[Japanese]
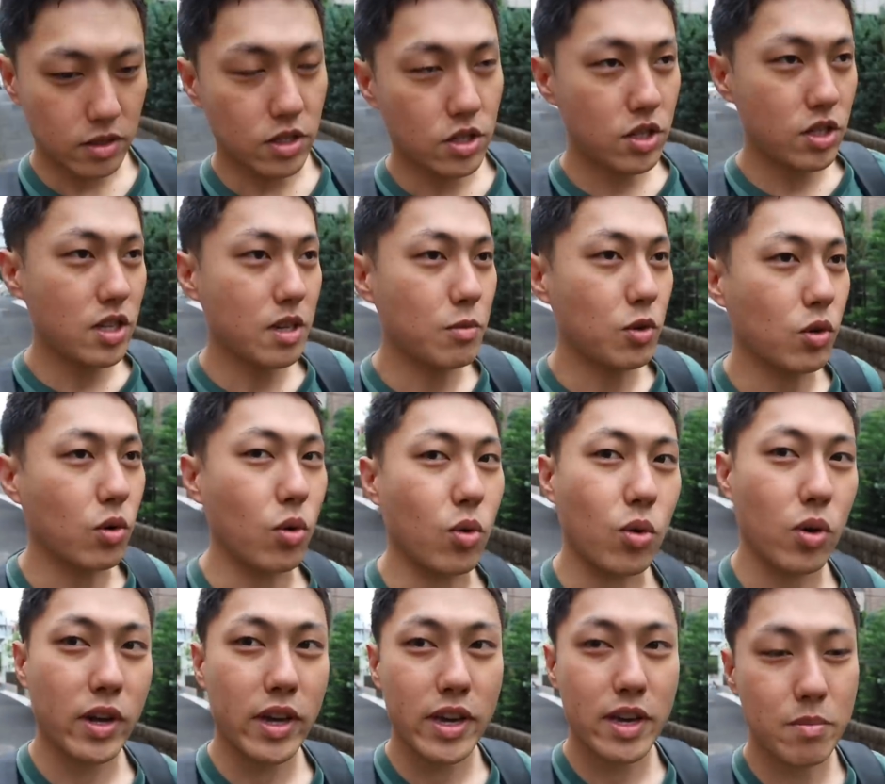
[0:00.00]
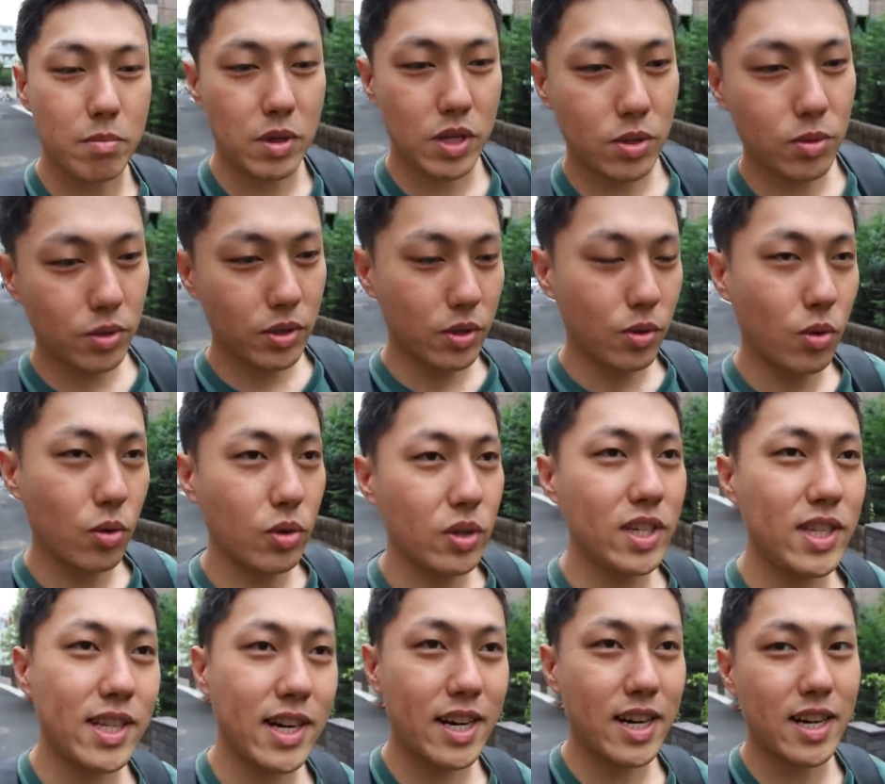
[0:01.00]
にしてもここら辺緑多
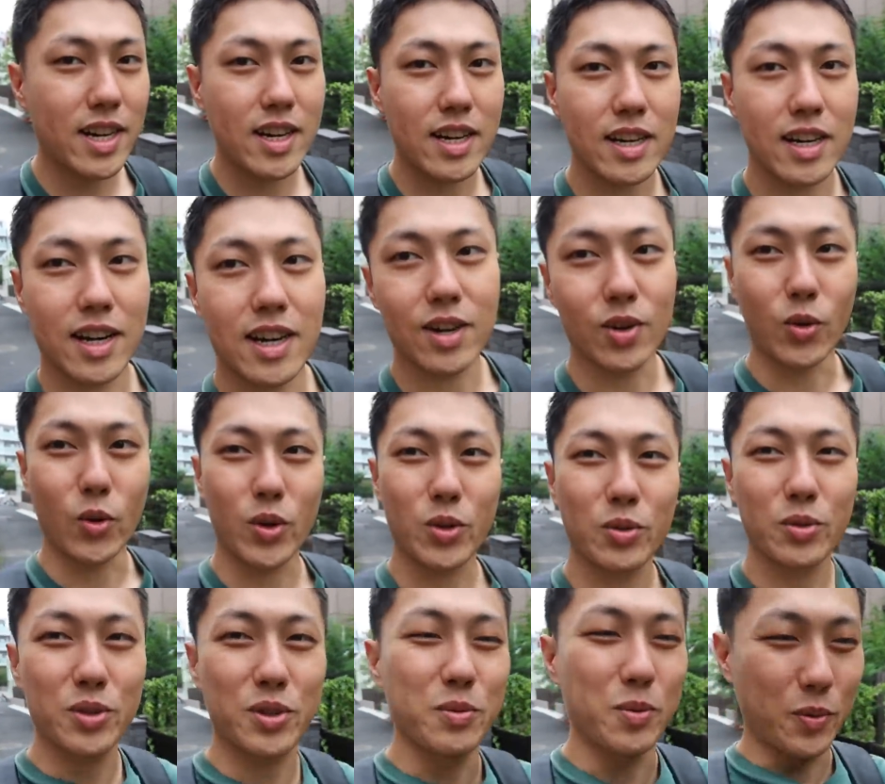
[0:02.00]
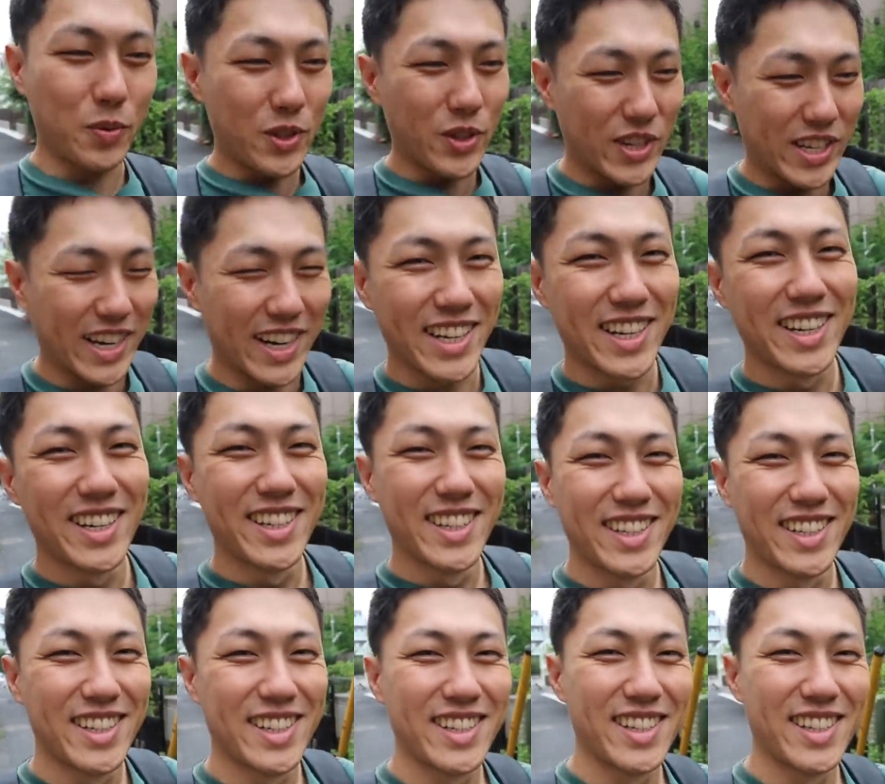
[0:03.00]
いなあ俺の服も緑か